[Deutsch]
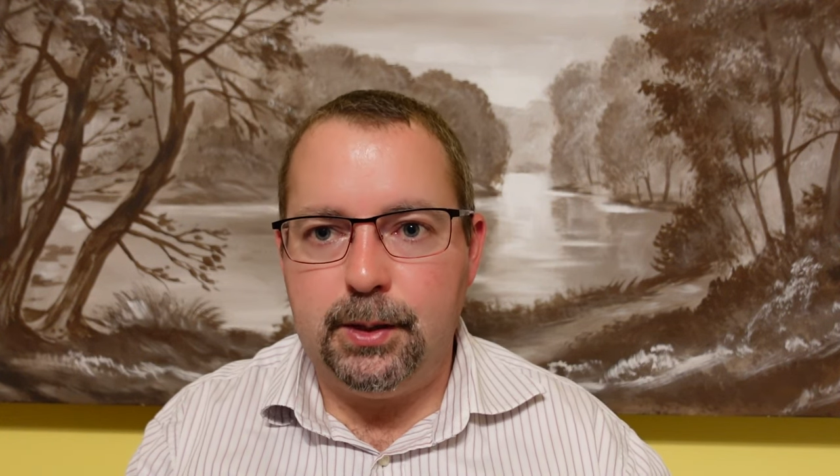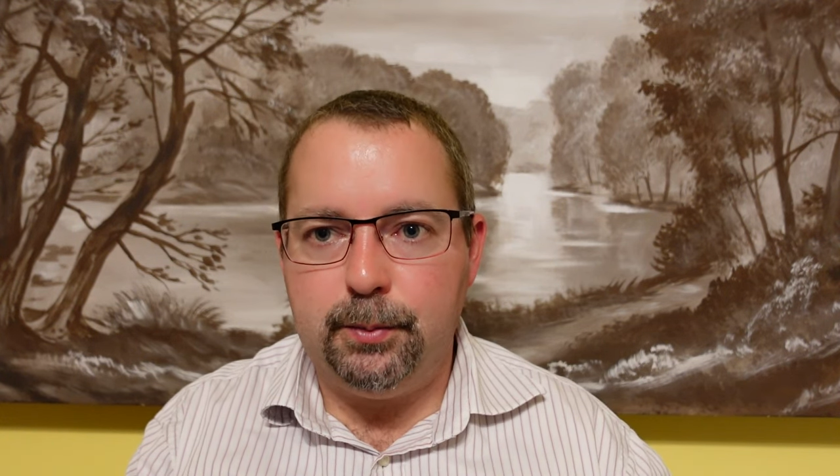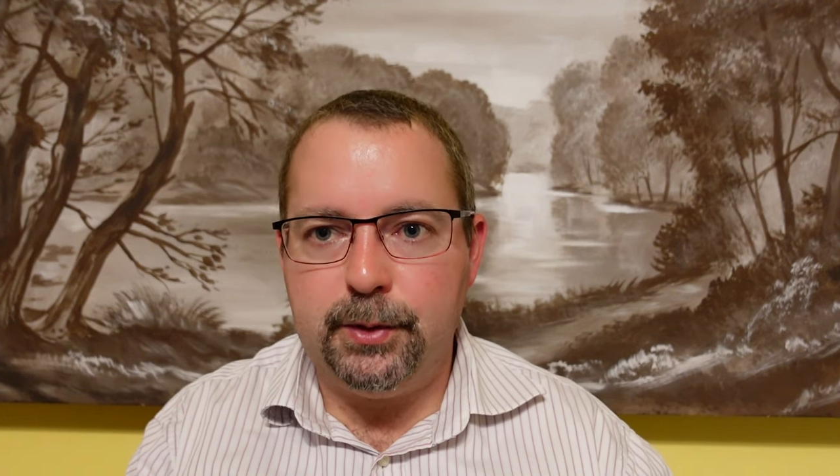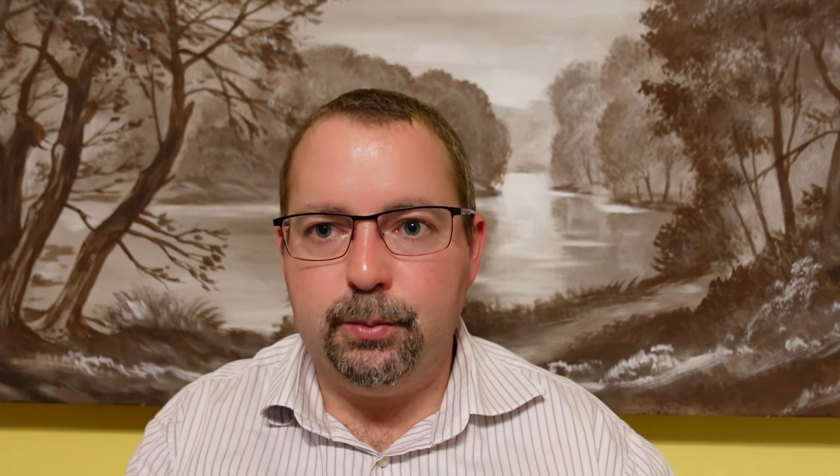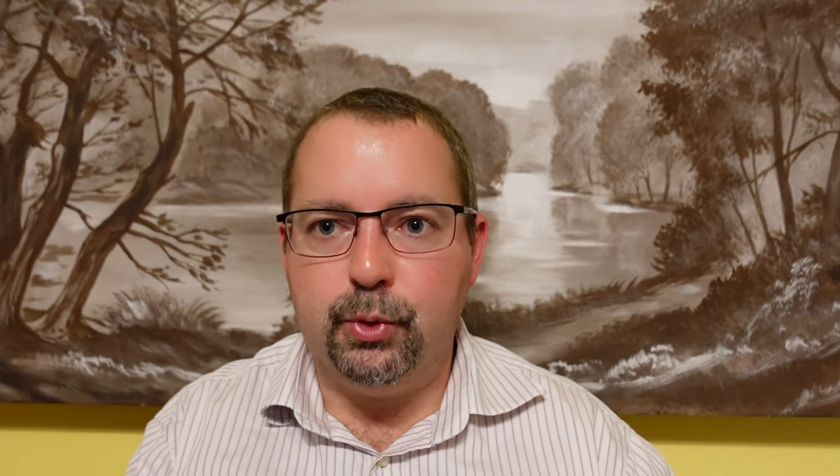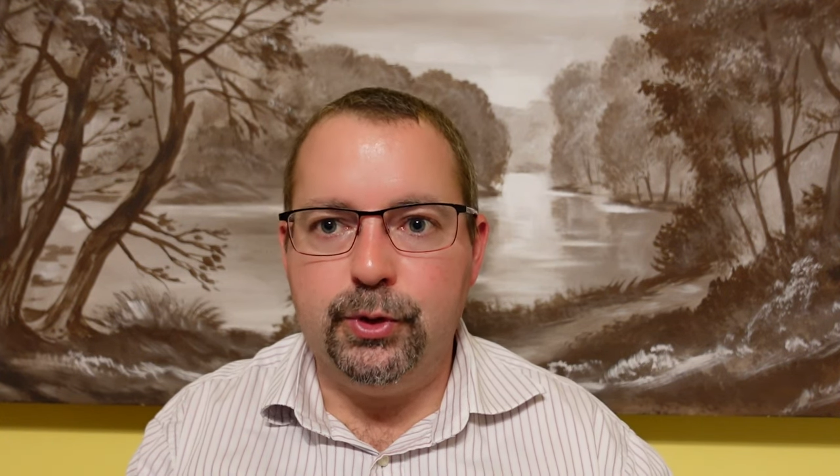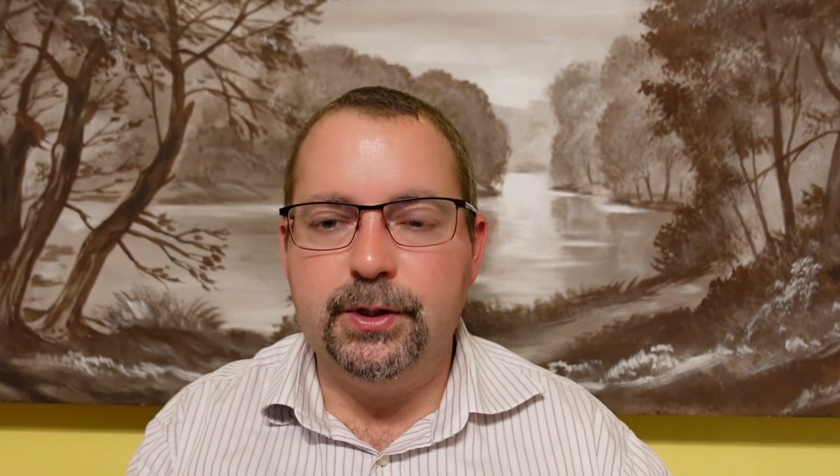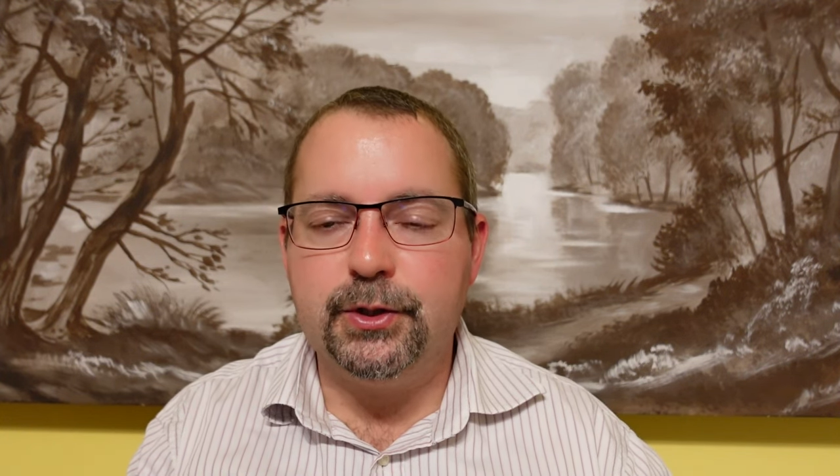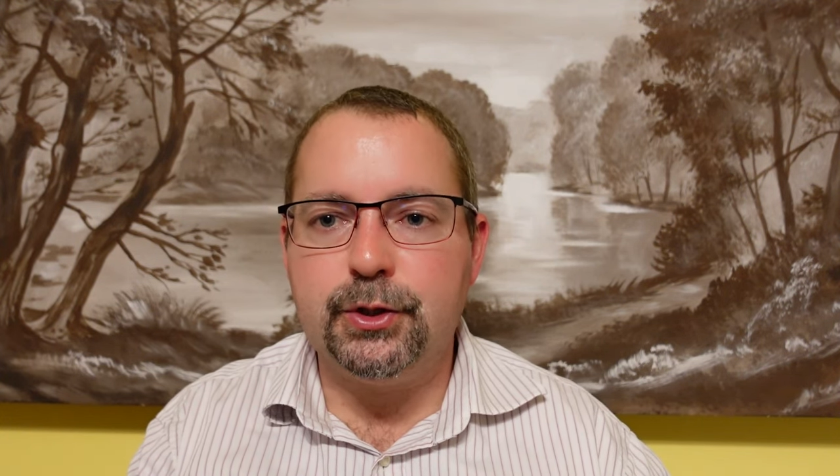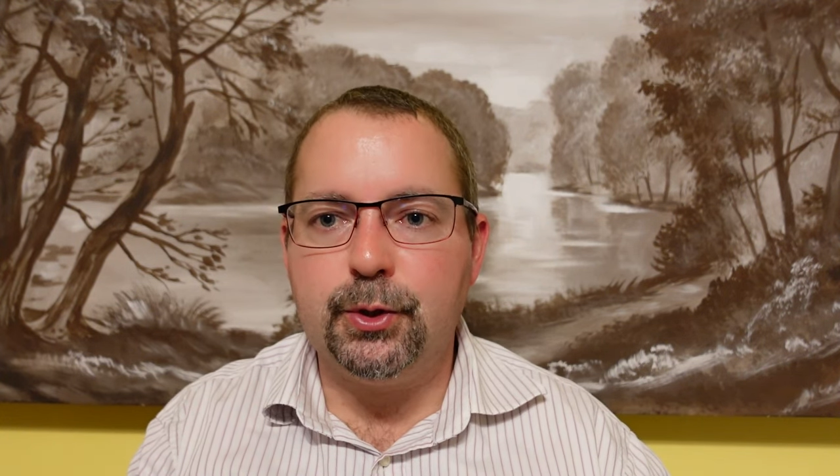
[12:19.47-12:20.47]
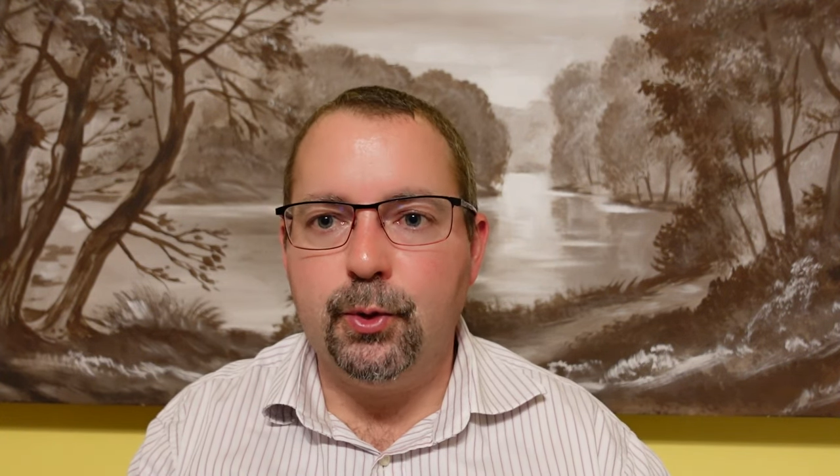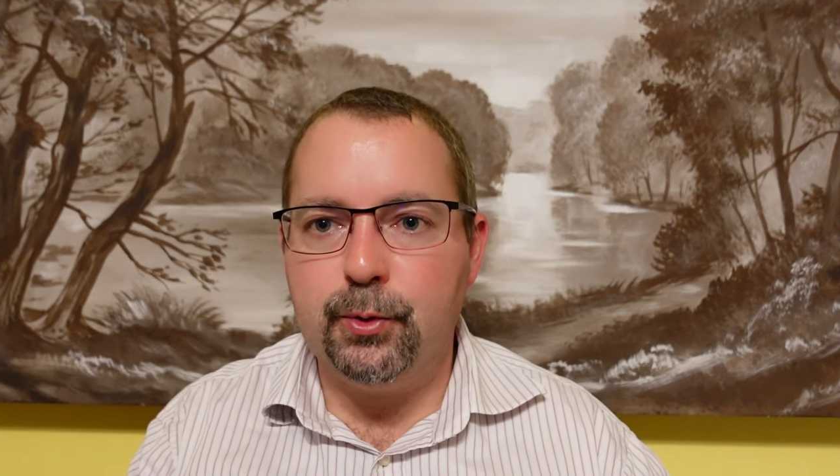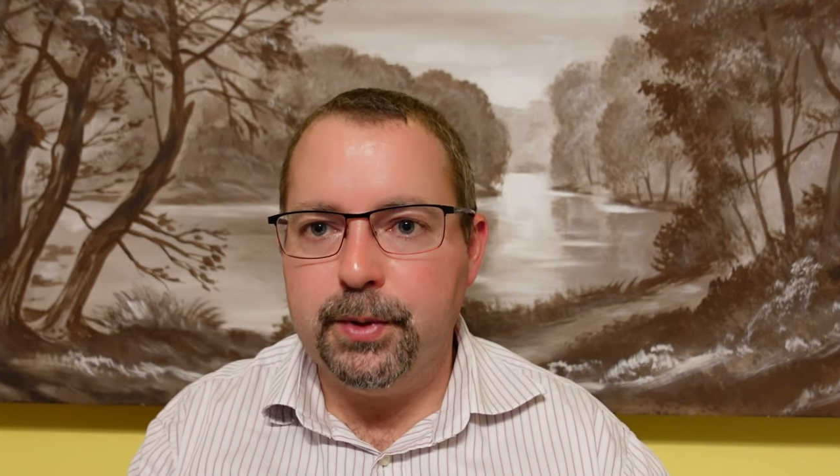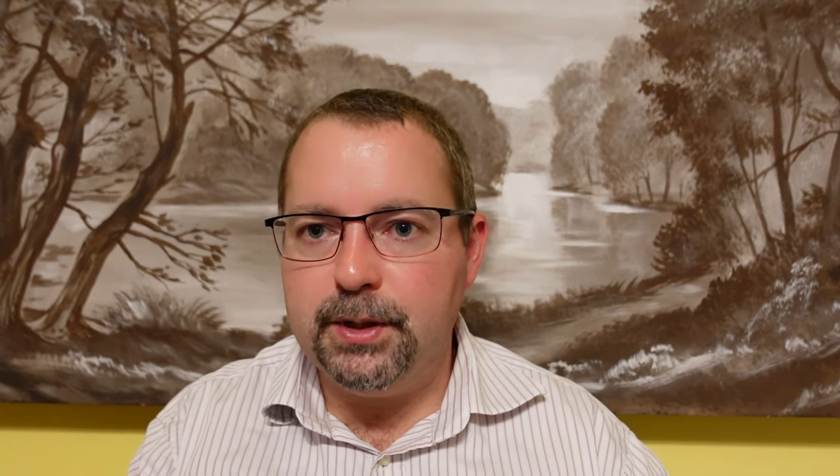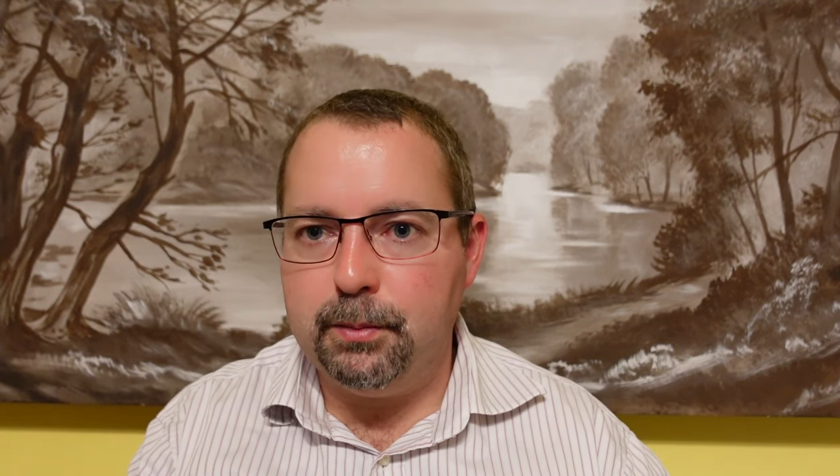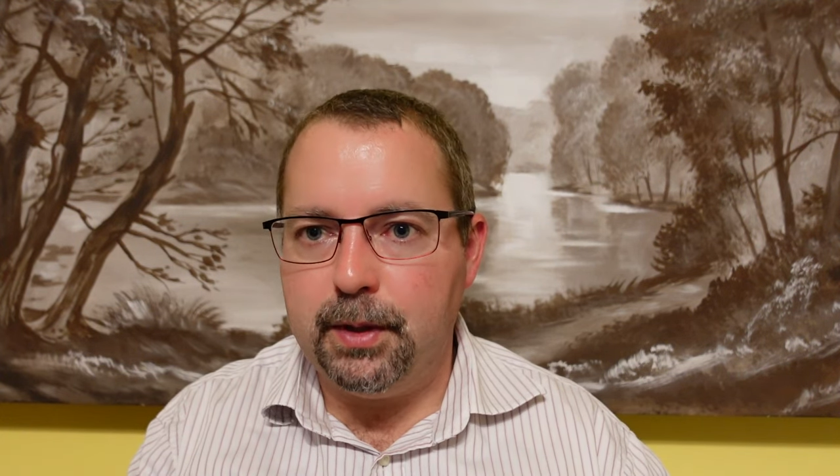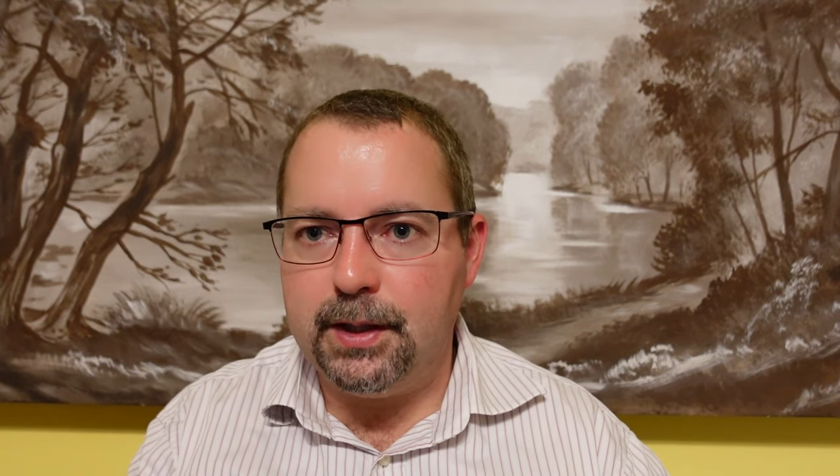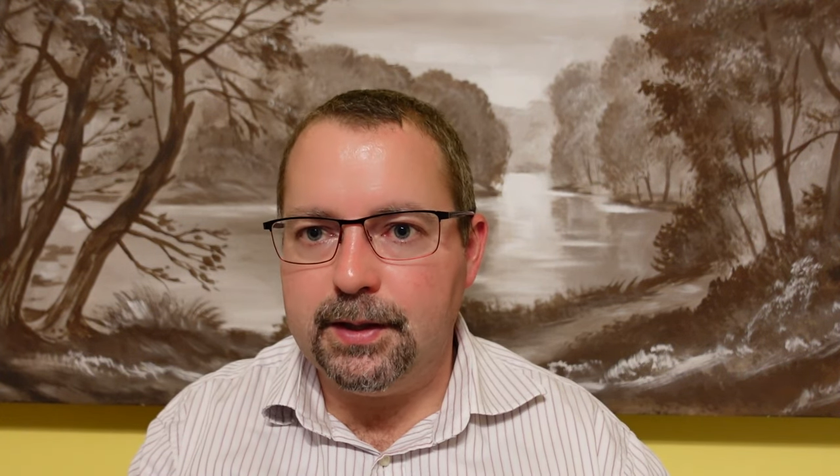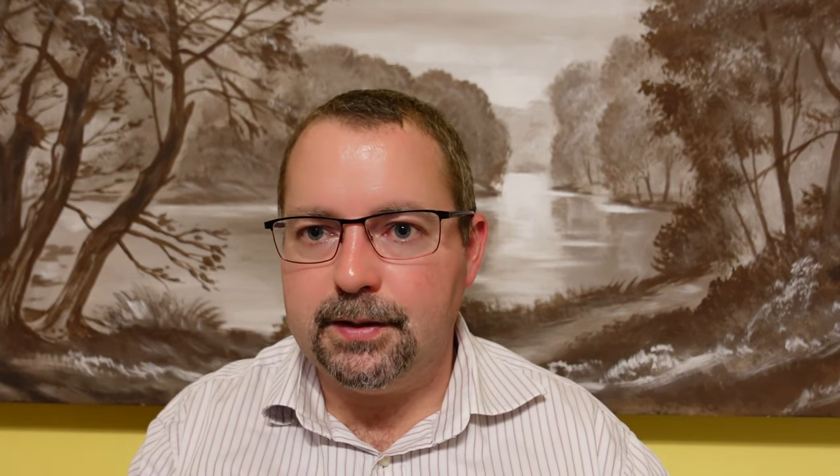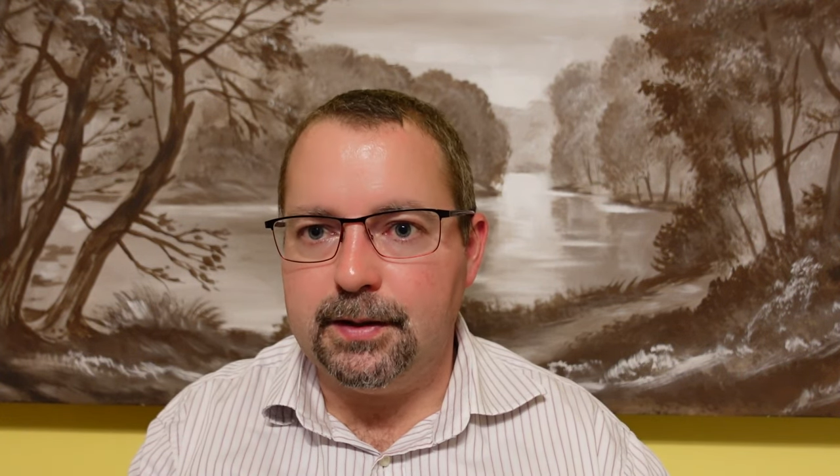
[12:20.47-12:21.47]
mit politischem Druck mitmacht.